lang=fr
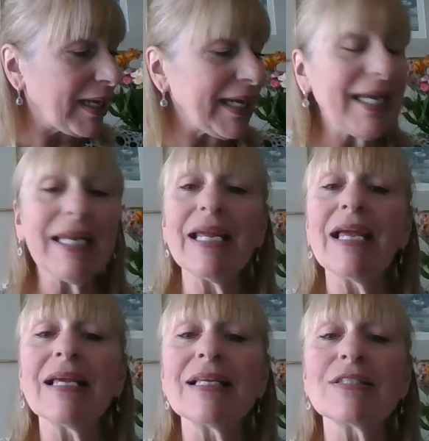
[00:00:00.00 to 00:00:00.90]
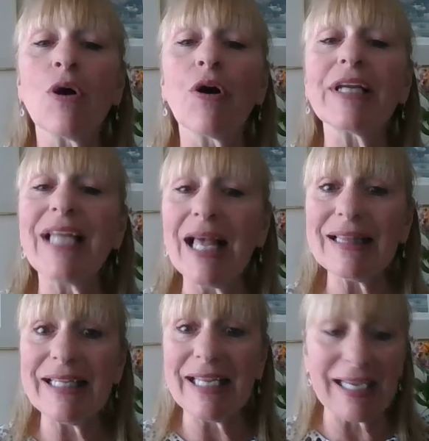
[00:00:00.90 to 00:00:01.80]
Et si on regarde
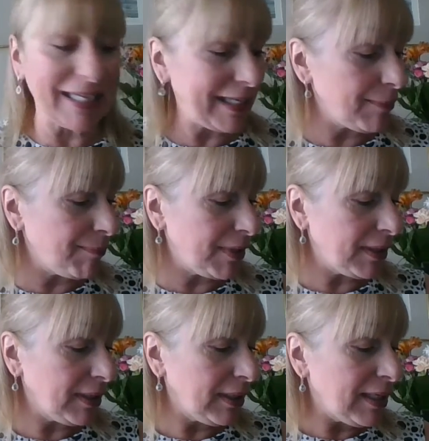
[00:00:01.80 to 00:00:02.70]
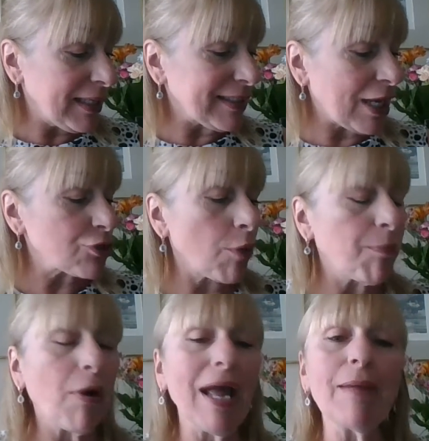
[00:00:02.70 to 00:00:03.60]
les rimes, dans un
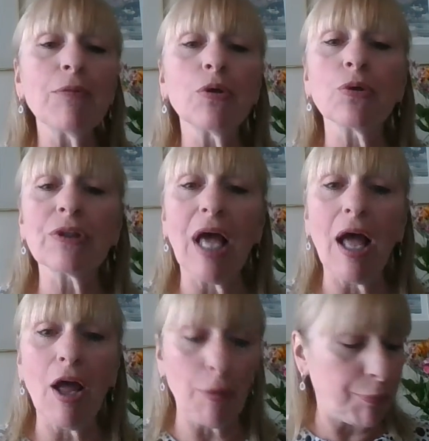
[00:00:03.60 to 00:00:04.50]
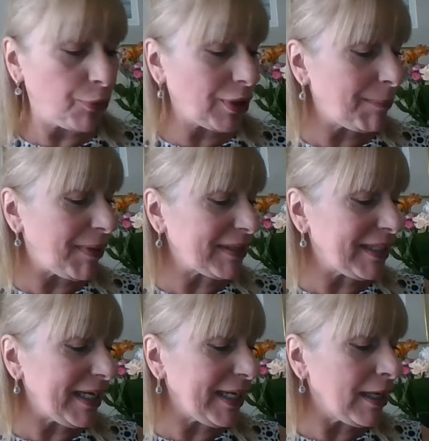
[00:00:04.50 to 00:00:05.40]
poème, l'auteur peut
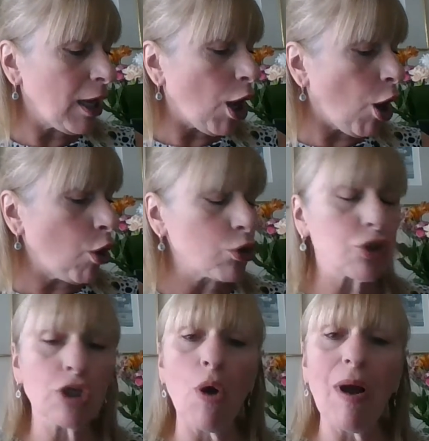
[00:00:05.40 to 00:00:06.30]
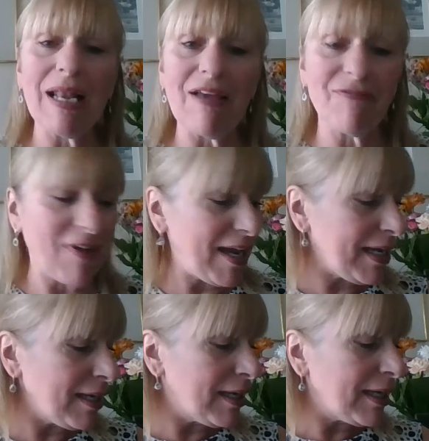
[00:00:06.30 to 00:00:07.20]
répéter un son à la fin
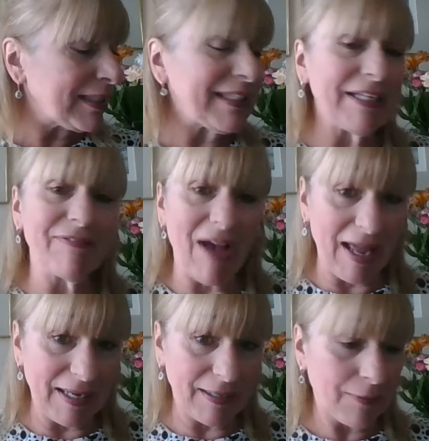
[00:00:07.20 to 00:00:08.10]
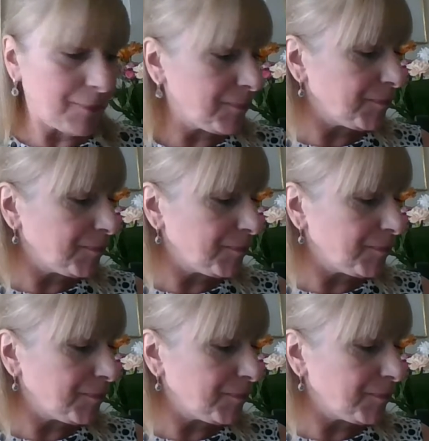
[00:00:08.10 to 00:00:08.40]
des vers.